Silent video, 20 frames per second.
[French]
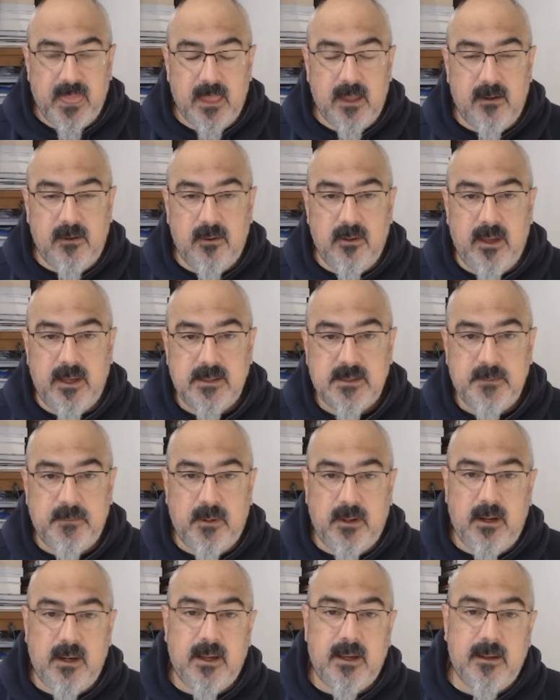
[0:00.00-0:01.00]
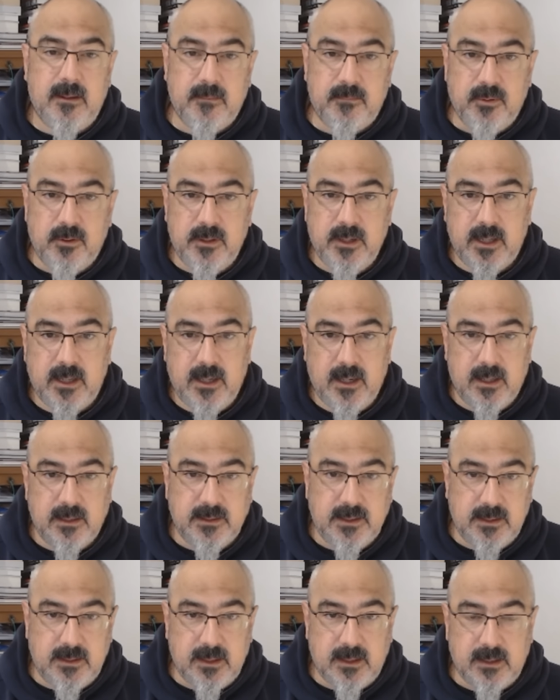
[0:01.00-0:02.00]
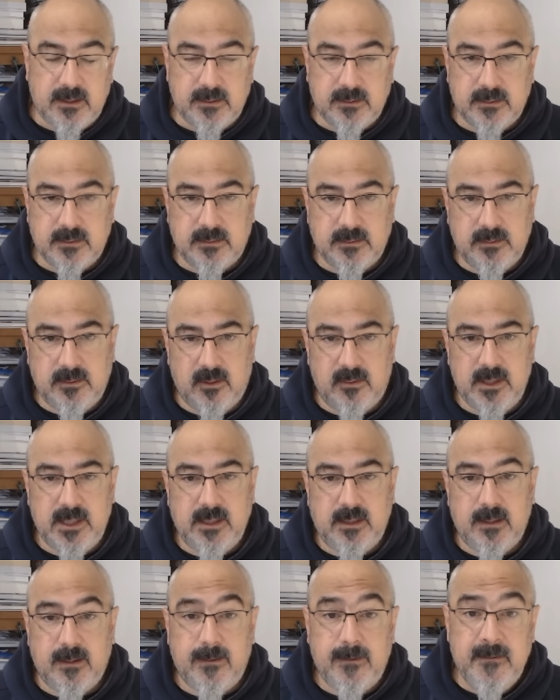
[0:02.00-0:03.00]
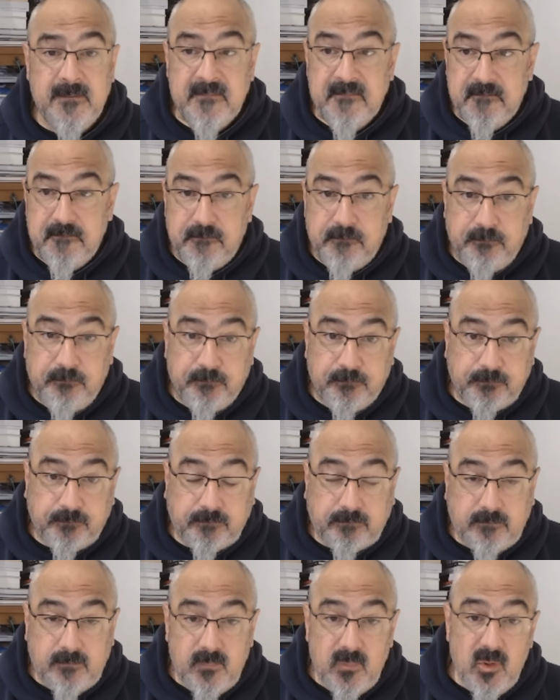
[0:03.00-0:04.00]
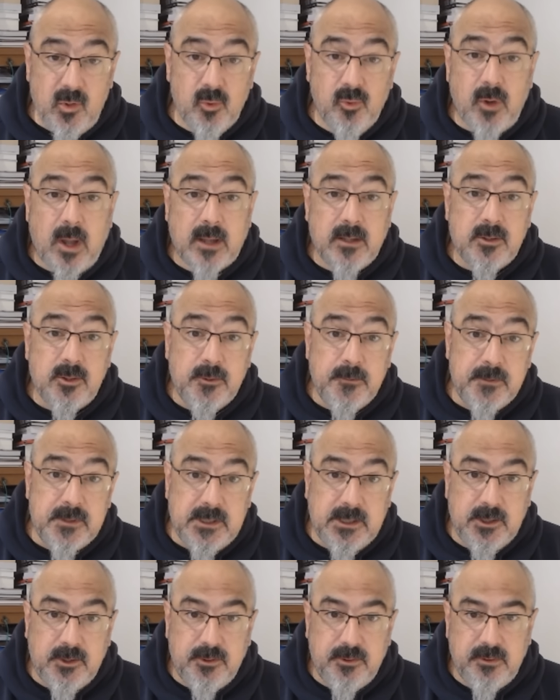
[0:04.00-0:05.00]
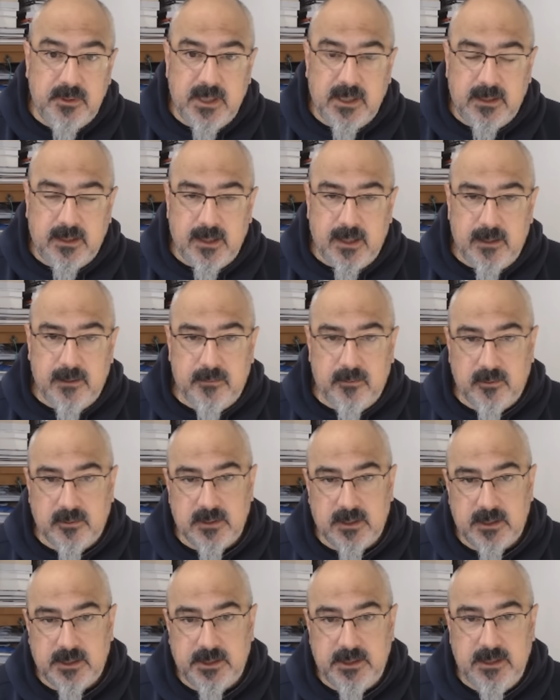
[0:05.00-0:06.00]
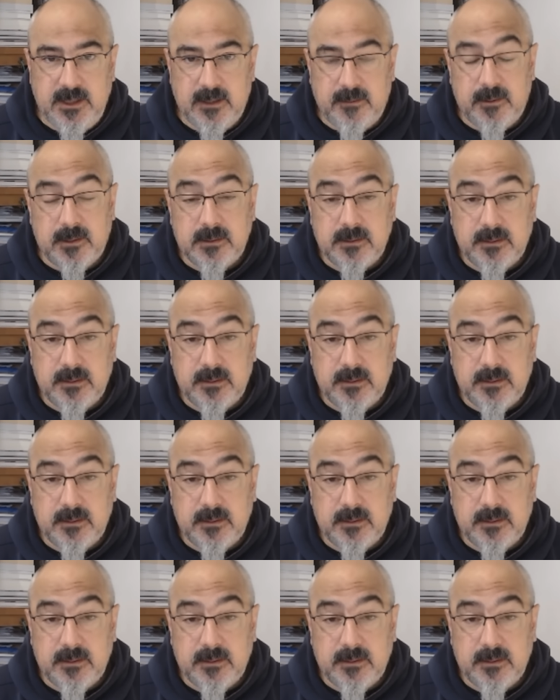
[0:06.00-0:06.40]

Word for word: le Hezbollah pour créer un État dans l'État ou un substitut d'État, oserais-je dire, parce